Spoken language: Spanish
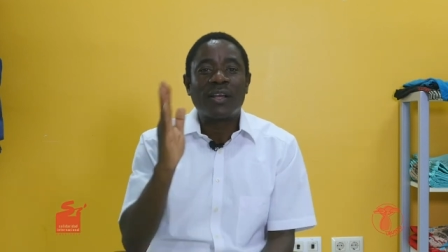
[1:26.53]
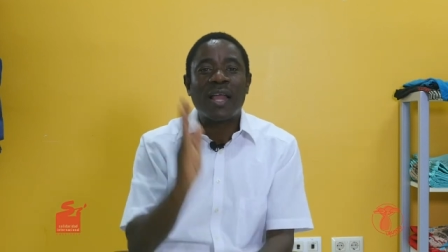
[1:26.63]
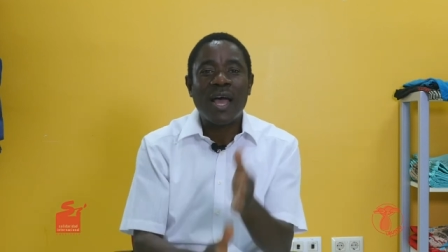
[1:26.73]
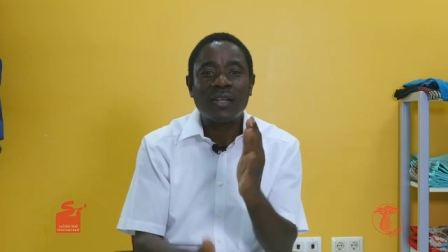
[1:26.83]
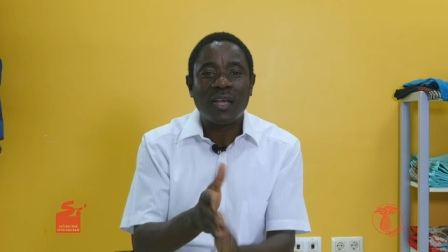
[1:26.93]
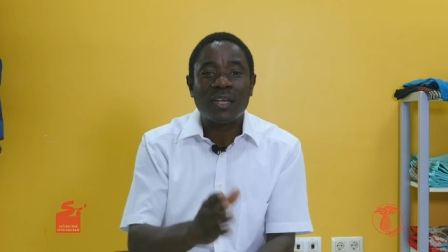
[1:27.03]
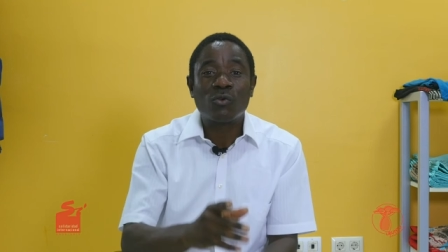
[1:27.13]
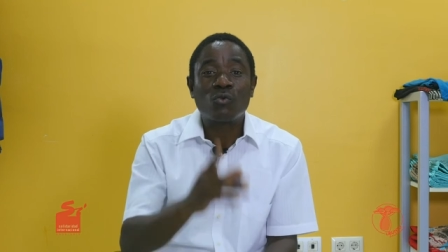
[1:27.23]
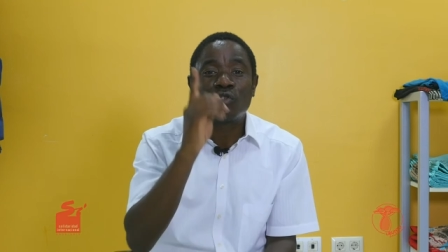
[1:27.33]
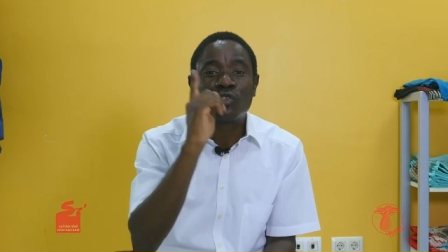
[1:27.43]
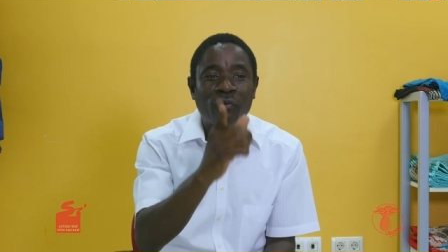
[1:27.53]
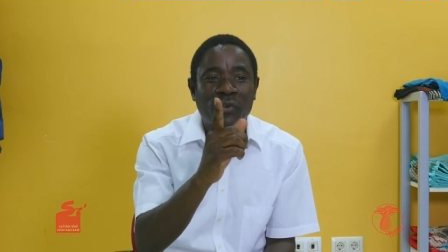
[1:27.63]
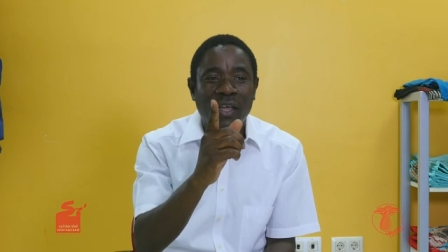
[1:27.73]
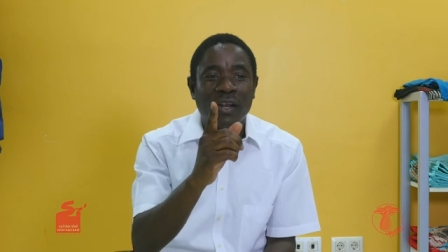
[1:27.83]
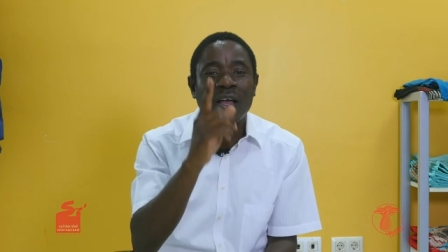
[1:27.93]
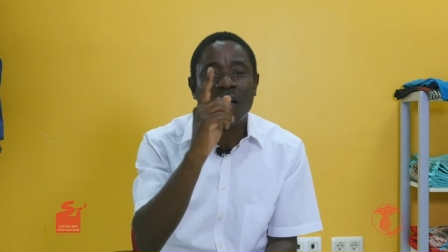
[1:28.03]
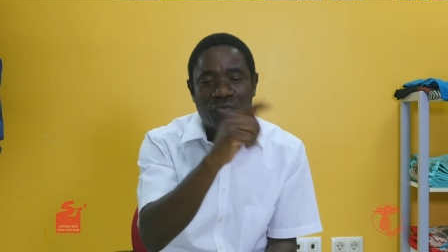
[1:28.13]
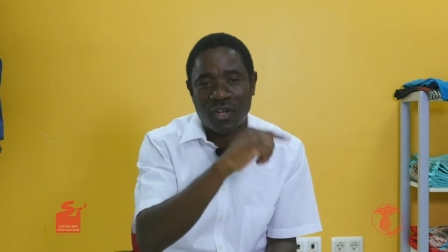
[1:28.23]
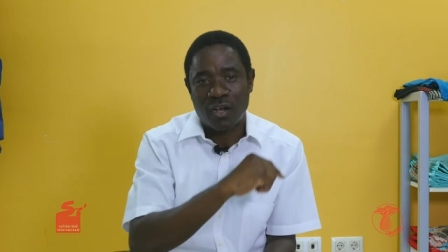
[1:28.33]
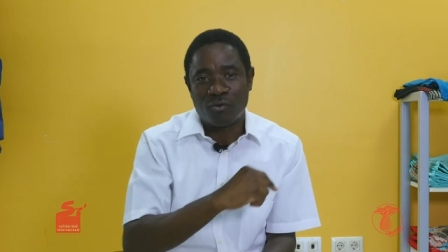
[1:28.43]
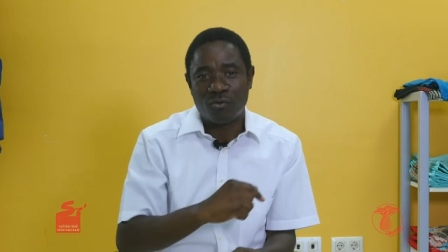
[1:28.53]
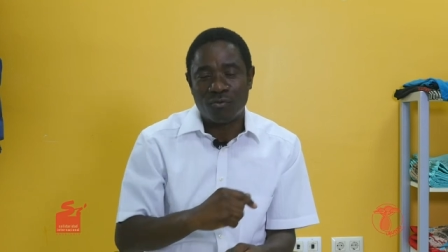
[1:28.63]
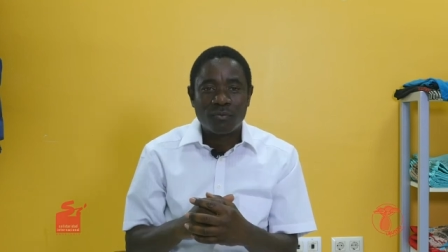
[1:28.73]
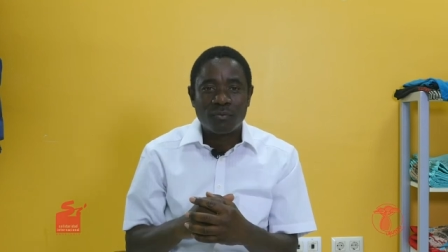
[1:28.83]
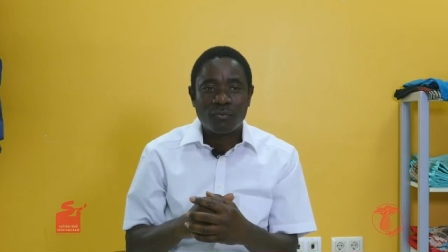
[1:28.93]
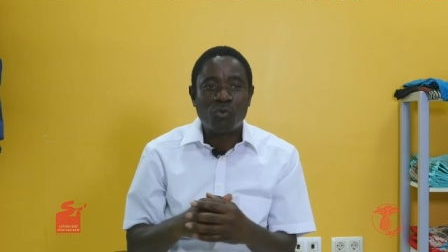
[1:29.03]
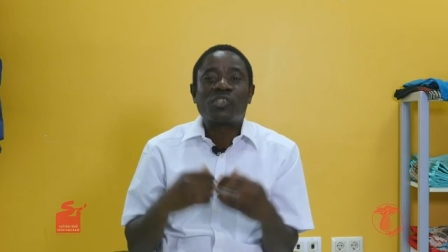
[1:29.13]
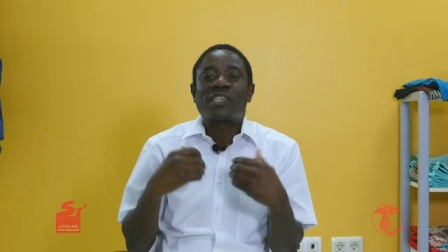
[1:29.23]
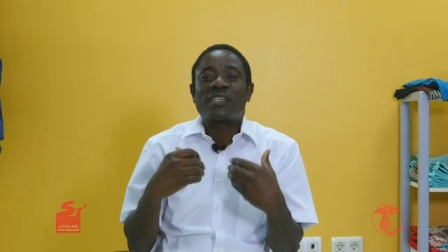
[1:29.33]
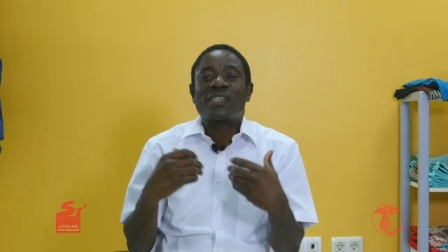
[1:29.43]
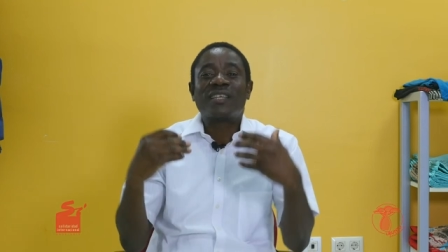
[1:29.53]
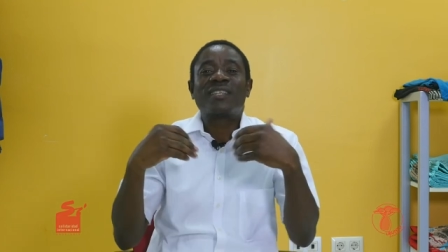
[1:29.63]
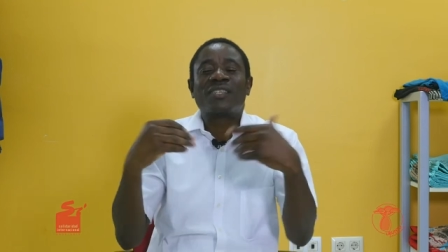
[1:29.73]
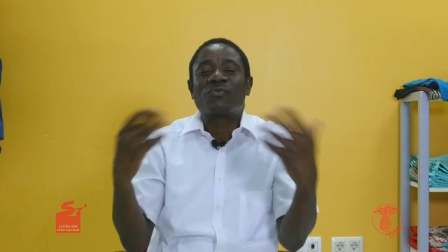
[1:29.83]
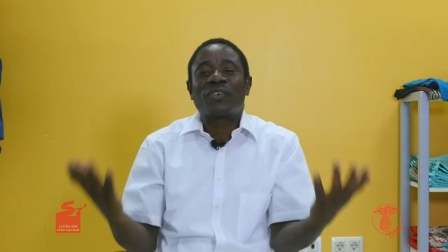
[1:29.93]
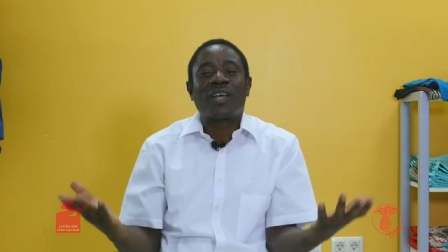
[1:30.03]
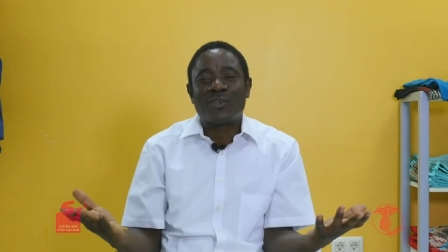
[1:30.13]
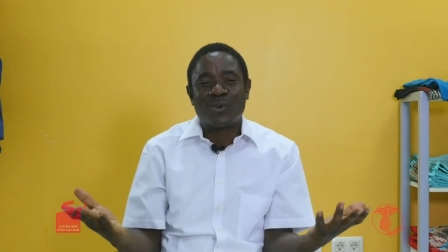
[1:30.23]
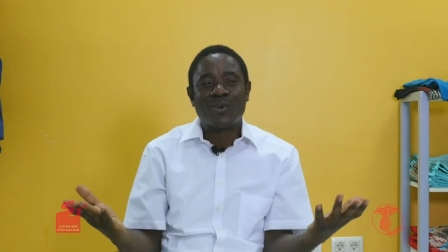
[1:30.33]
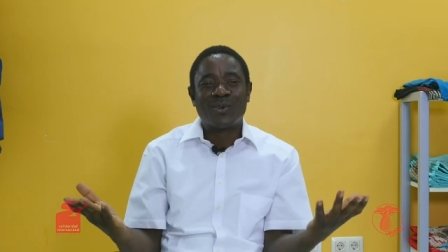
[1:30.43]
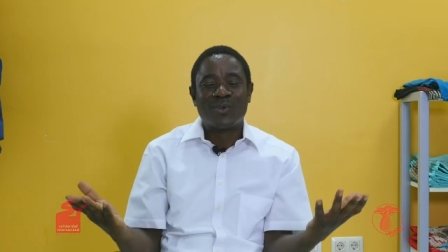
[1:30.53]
nada, ni un chofer africano. No me sentía identificado.